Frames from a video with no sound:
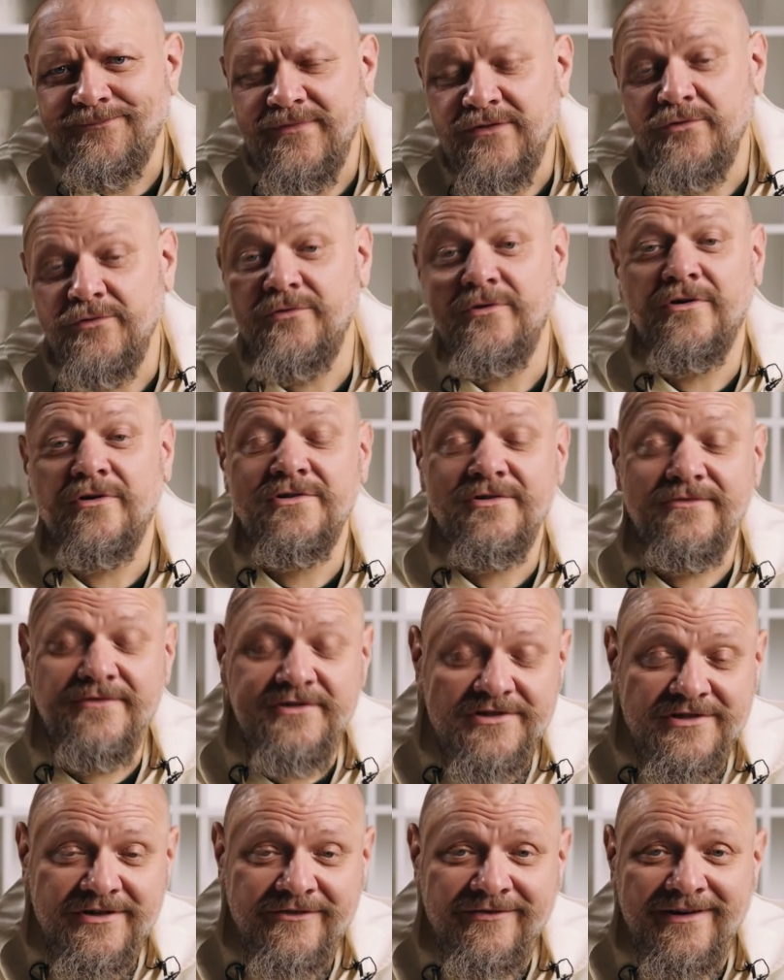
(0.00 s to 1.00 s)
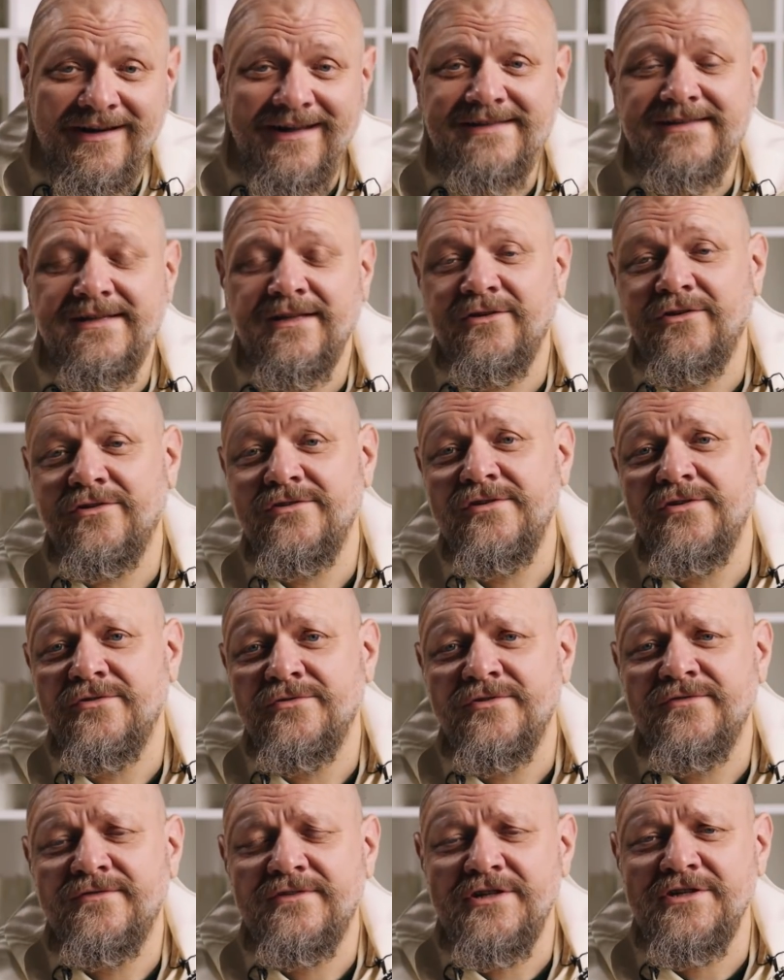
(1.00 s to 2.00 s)
Tu oczywiście wraca to, co
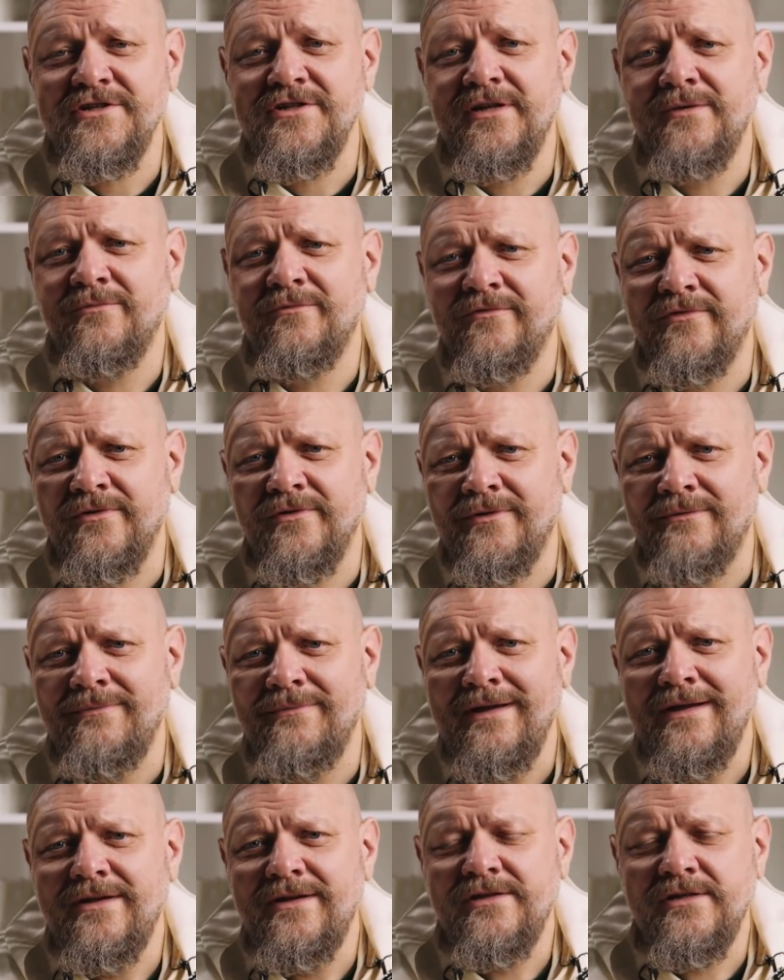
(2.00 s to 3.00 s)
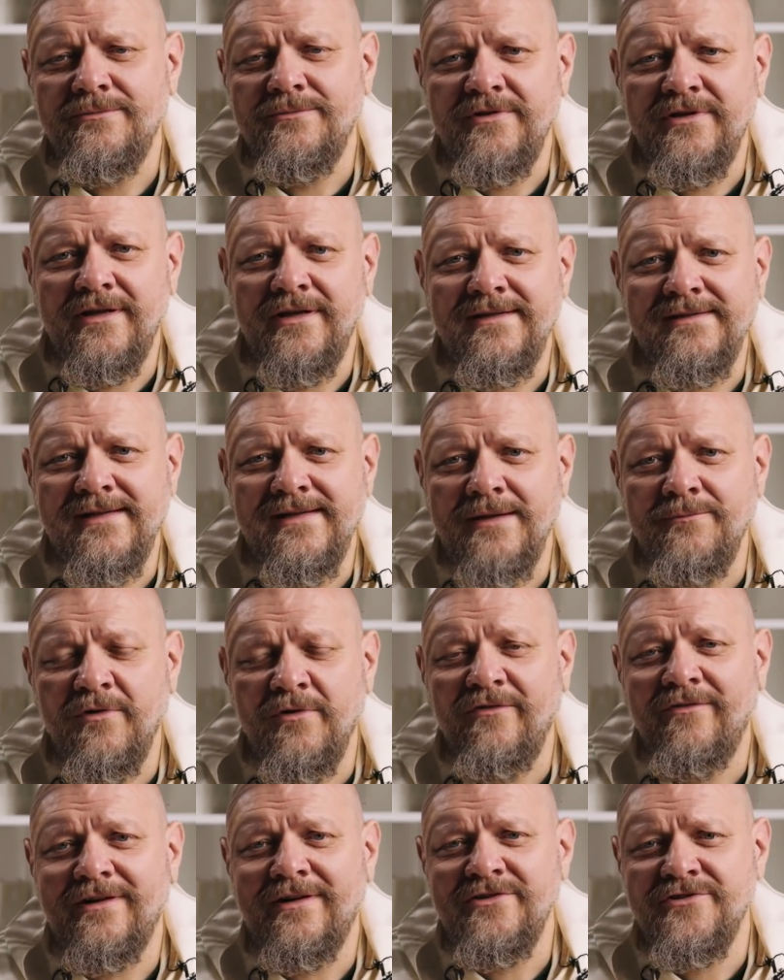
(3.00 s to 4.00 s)
już wcześniej mówiłem, żeby nie
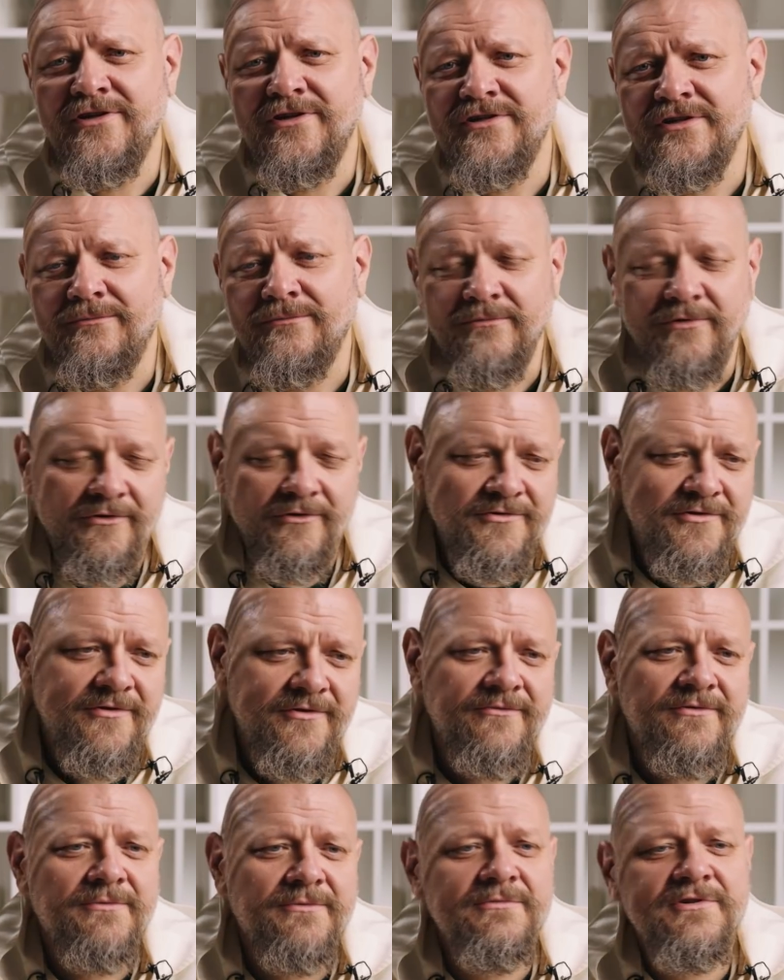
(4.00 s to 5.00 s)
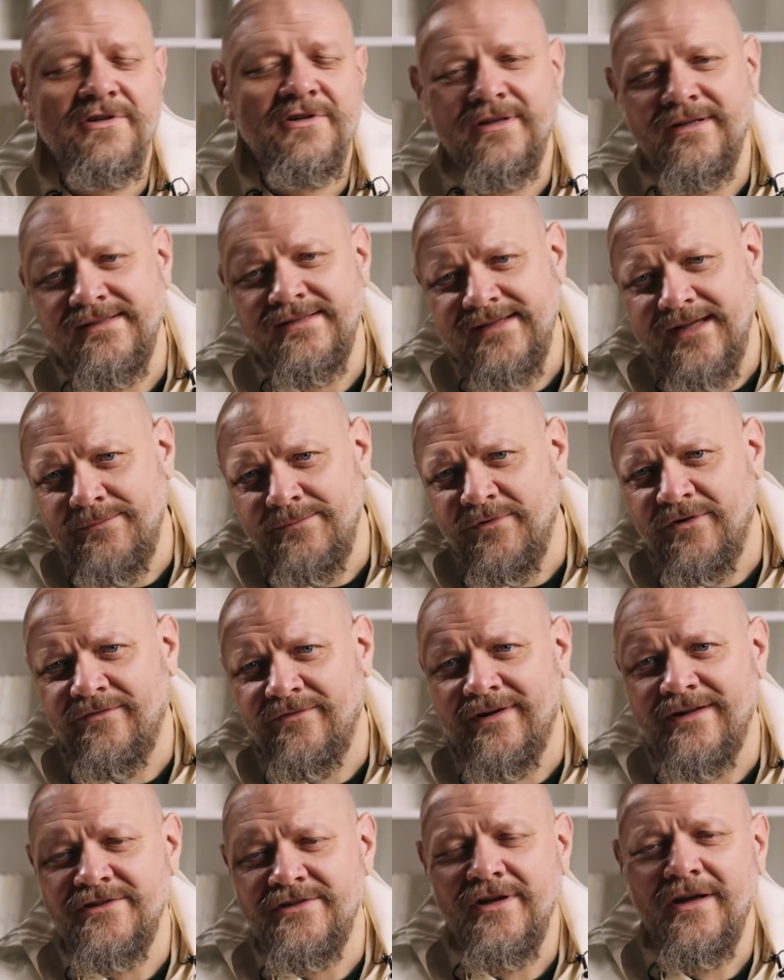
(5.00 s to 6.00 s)
zajmować się ciemnością, żeby się nie
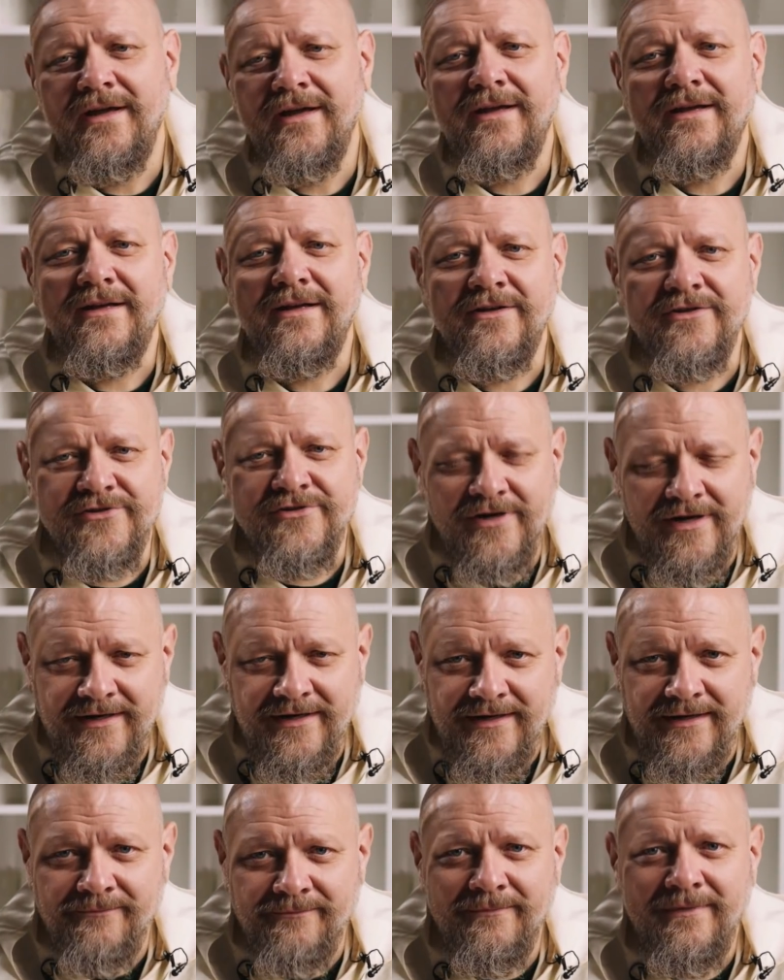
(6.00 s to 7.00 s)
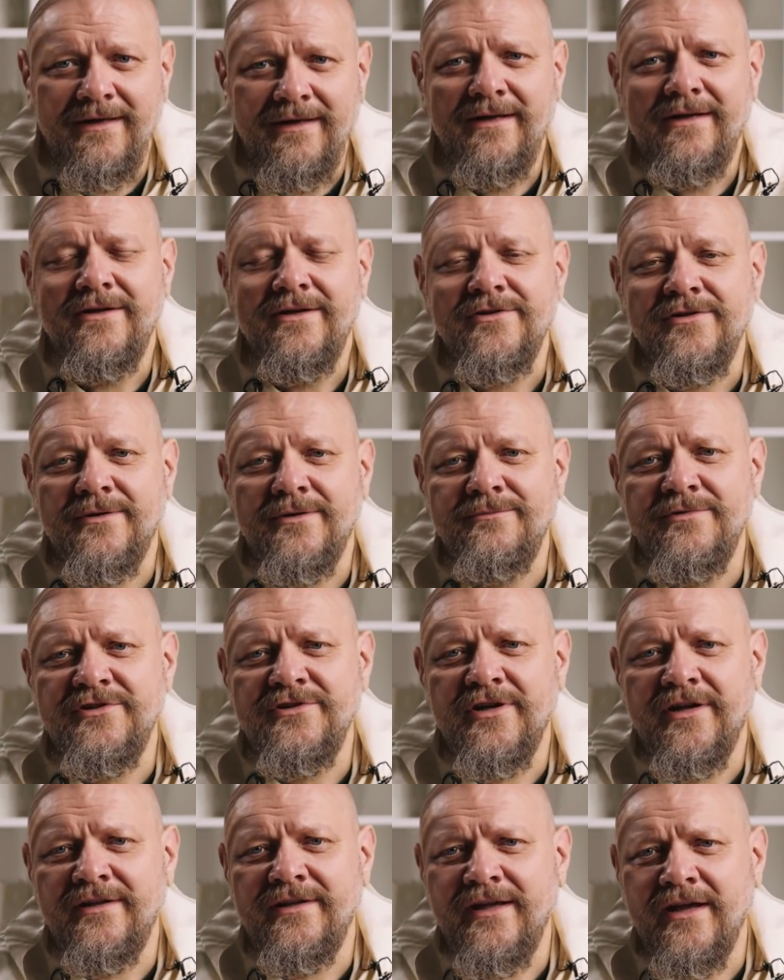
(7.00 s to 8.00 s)
zajmować grzechem, żeby
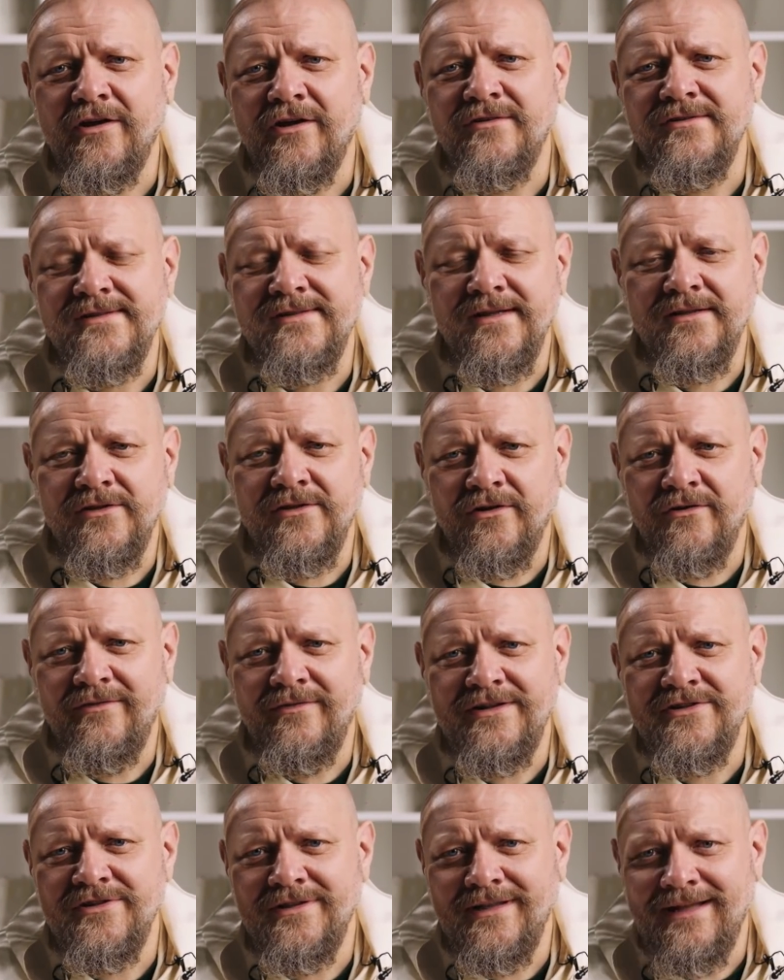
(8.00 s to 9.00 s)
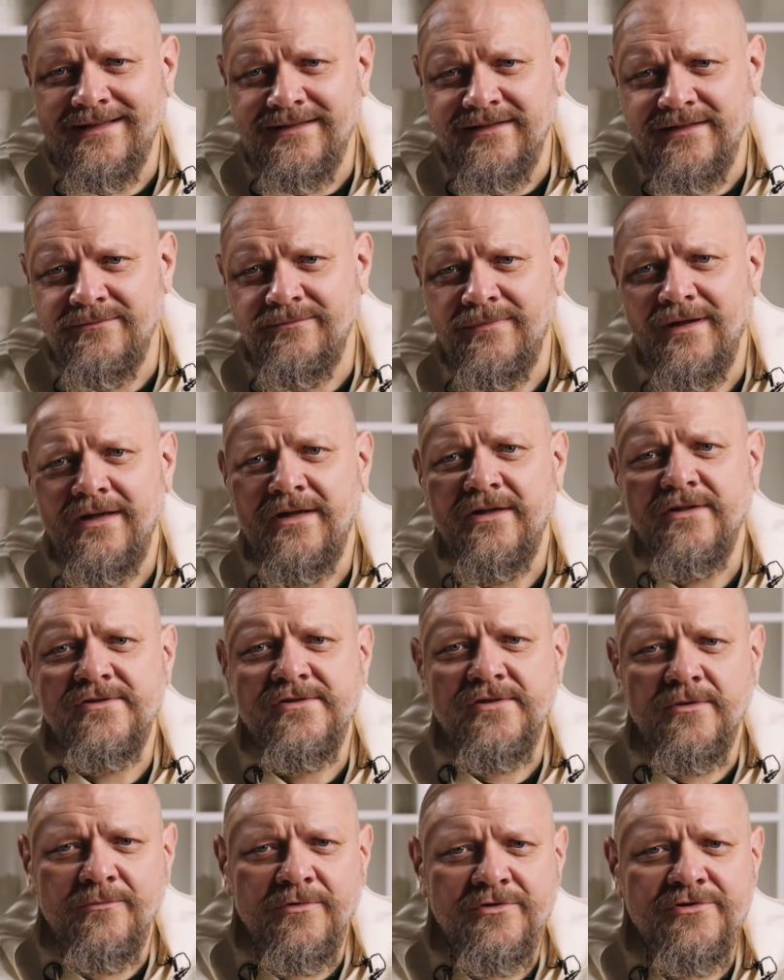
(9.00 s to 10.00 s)
się nie koncentrować na tym,
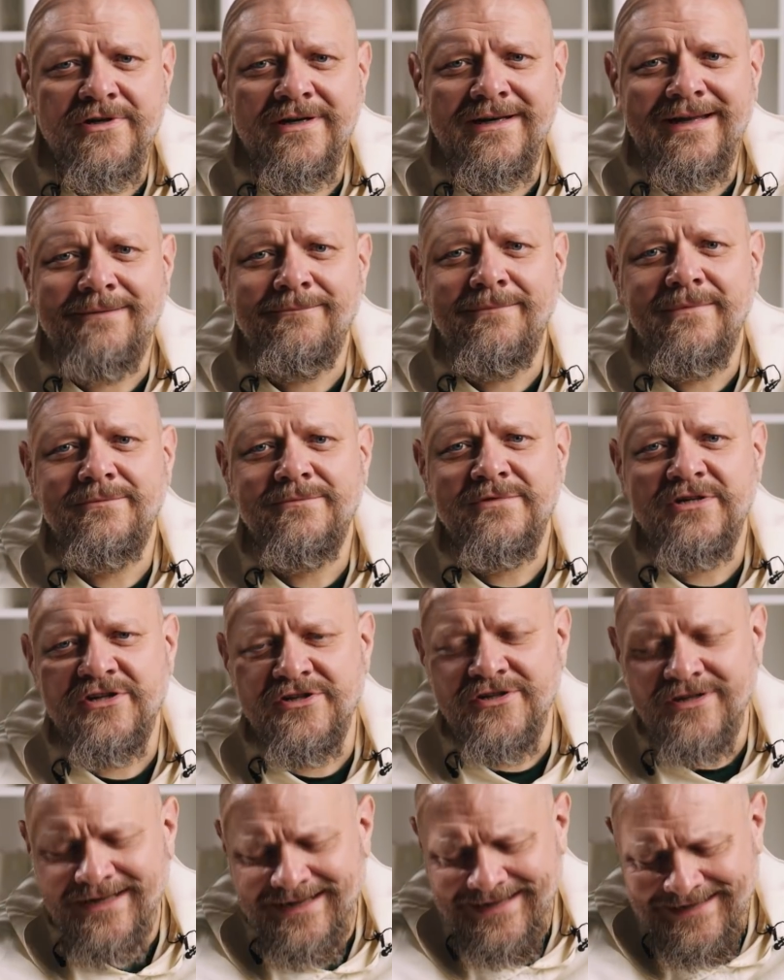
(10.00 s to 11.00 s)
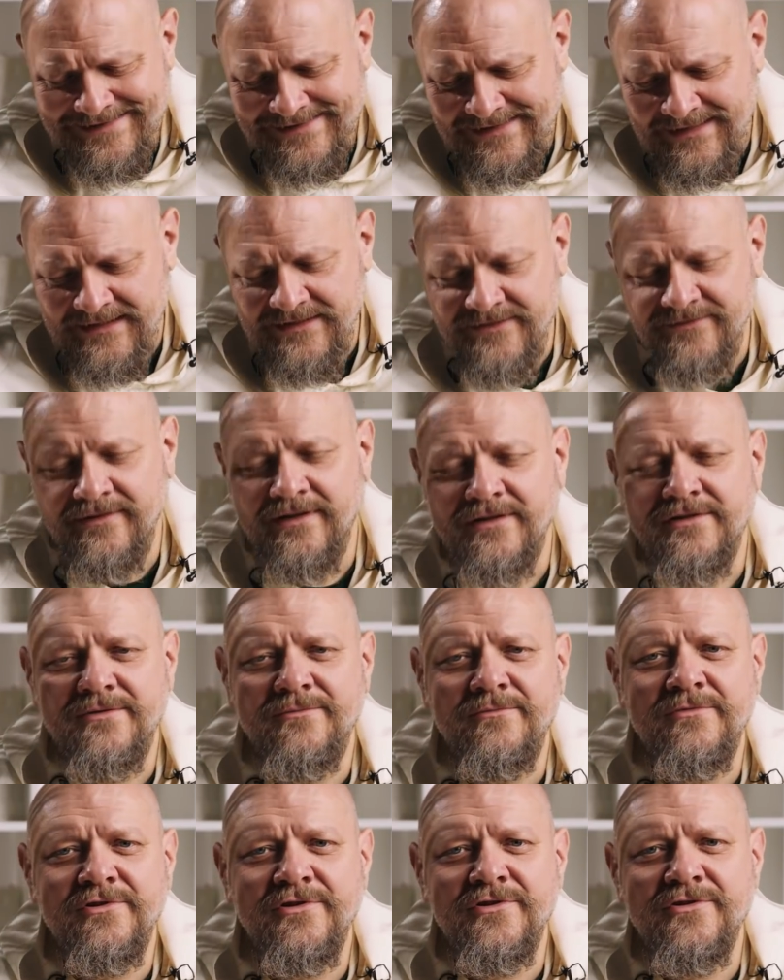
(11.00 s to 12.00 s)
co może nam przeszkadzać w
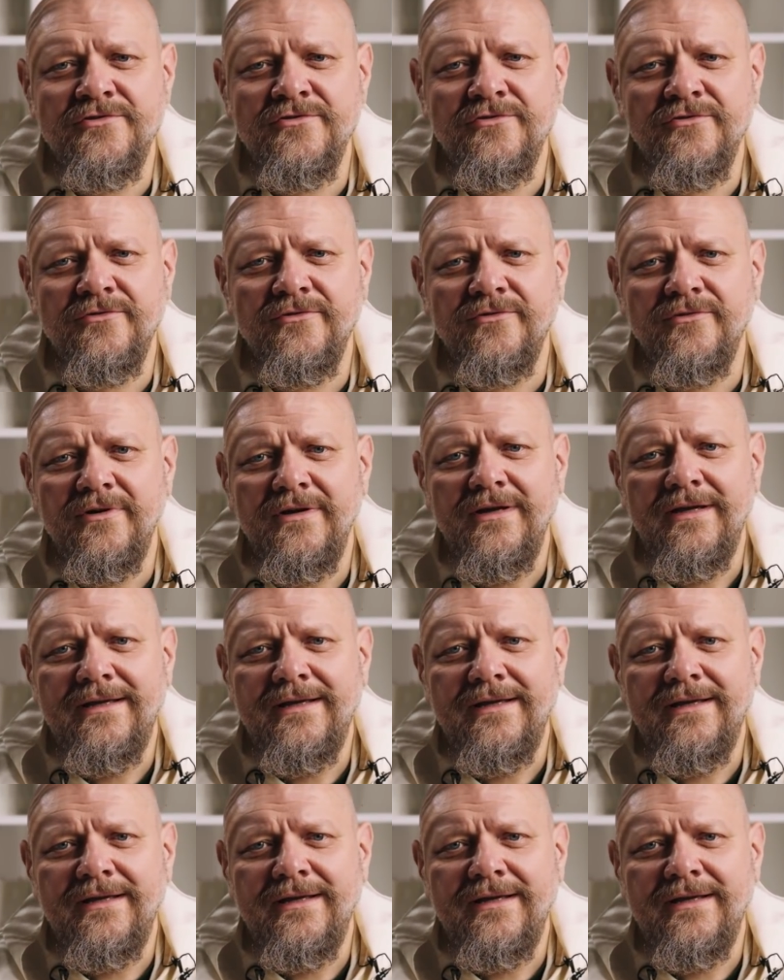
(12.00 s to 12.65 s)
naszym życiu,